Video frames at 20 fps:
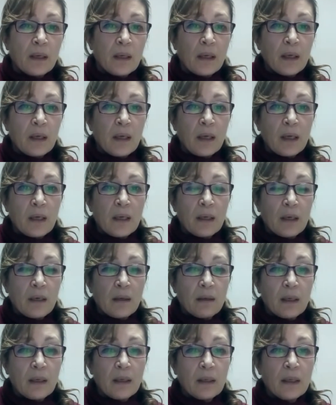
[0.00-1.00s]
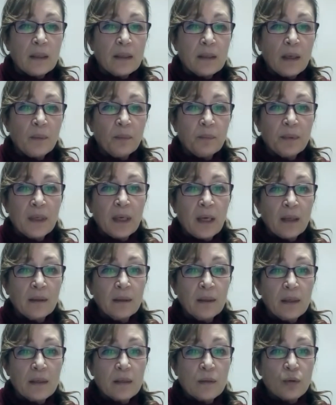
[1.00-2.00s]
E, kitap
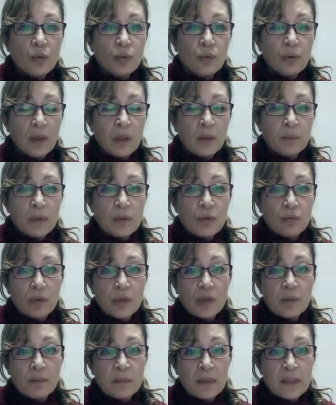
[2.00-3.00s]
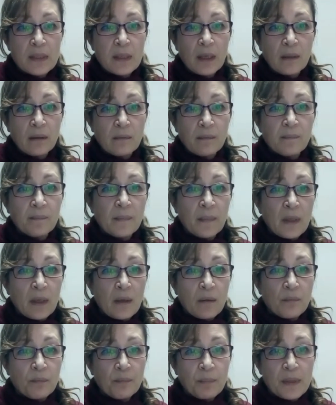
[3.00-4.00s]
kendi sorgulama sürecinizden
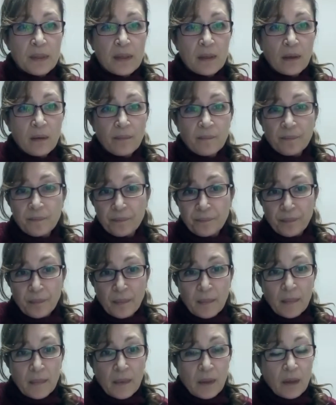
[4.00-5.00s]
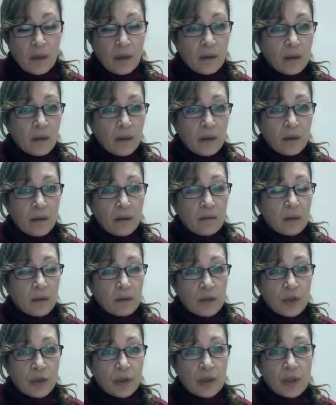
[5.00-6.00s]
bizi e,
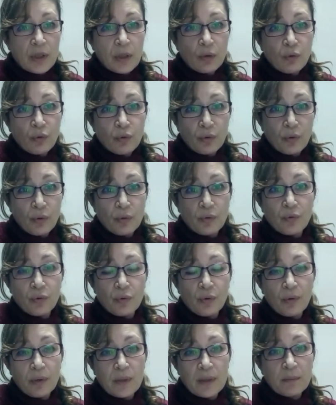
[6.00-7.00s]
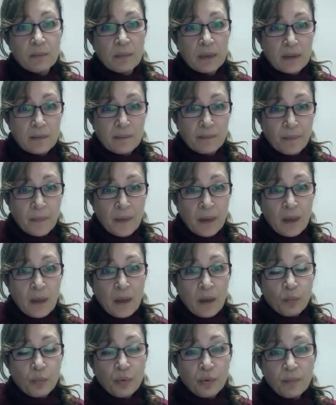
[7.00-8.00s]
çıkışa doğru götürüyor adım adım.
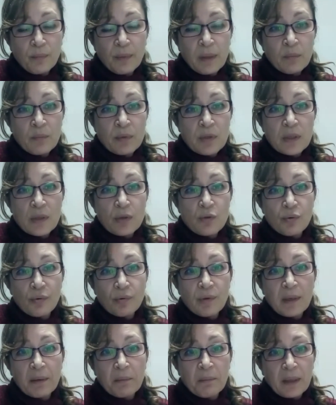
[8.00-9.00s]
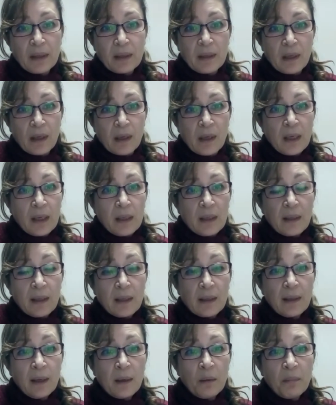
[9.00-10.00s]
Bu benim için çok kıymetli.
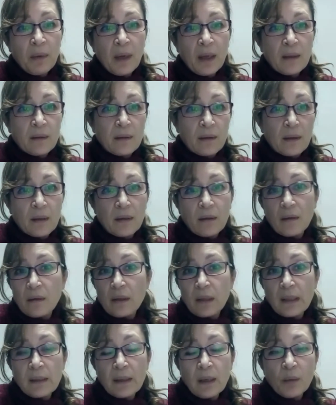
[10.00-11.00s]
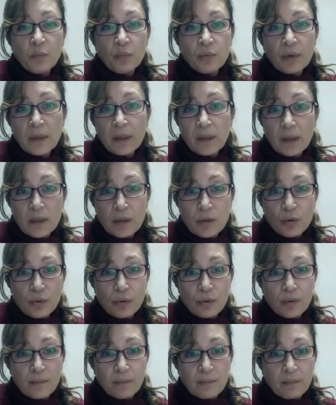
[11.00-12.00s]
Neden ben, neden bunları
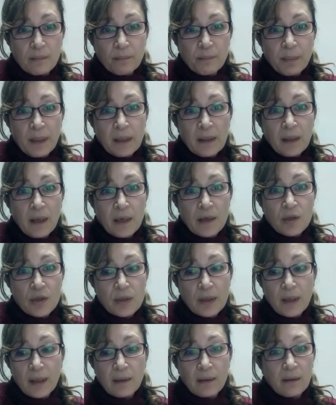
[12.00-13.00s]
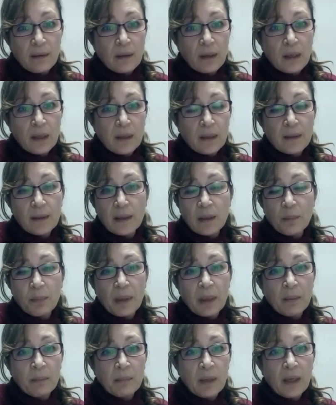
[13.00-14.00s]
yaşıyorum? Ben her şeye dikkat edip
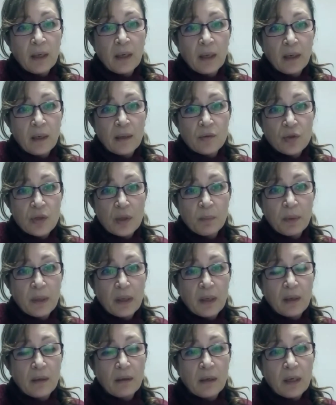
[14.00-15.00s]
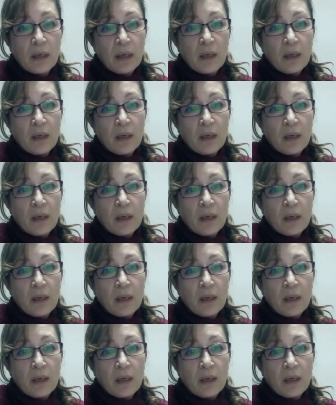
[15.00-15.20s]
elimden gelen çabayı,